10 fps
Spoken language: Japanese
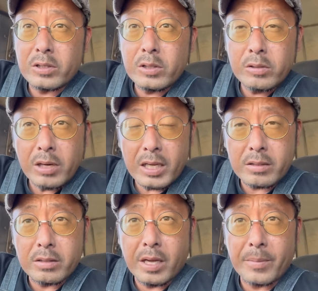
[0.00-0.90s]
すら
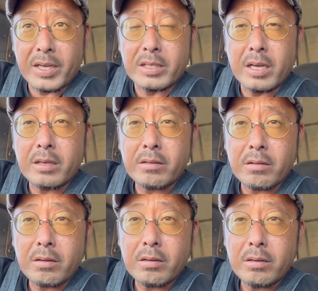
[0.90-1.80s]
つけませんよ。